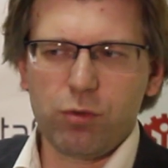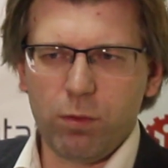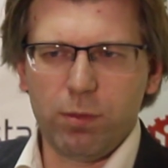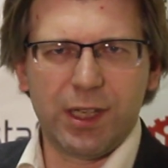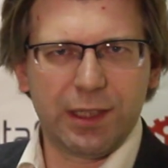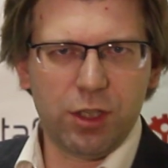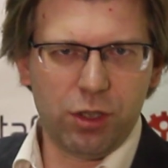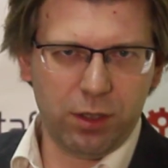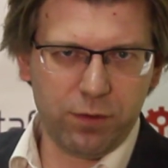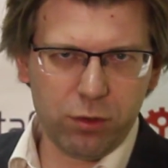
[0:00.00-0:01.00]
Ну, чтобы
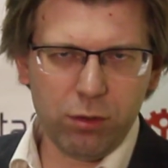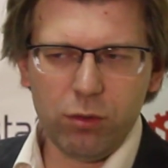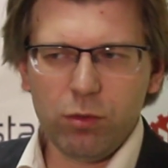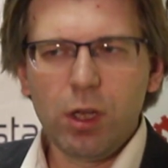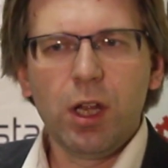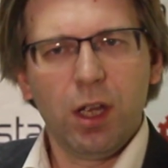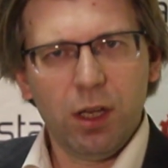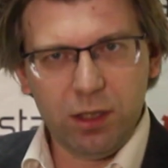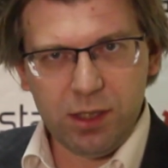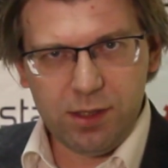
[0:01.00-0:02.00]
отложить их в сторону,
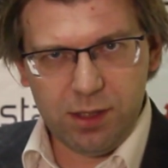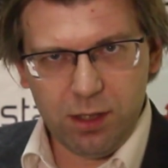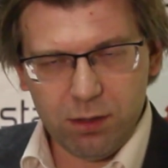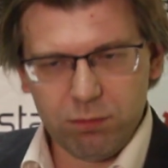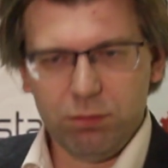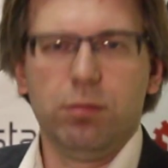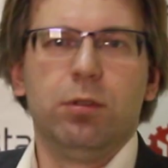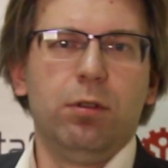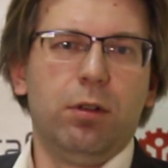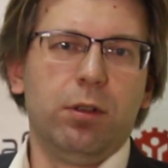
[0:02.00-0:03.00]
идти
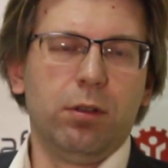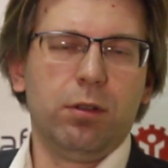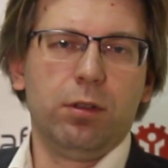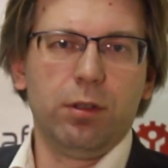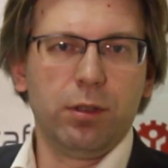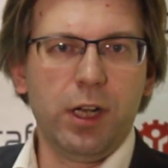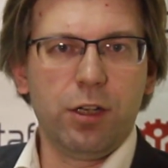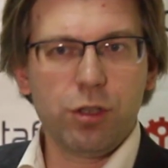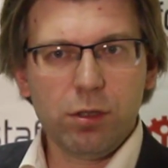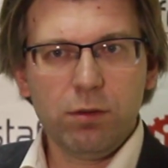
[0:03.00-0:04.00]
э,
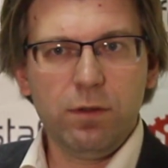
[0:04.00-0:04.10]
дальше,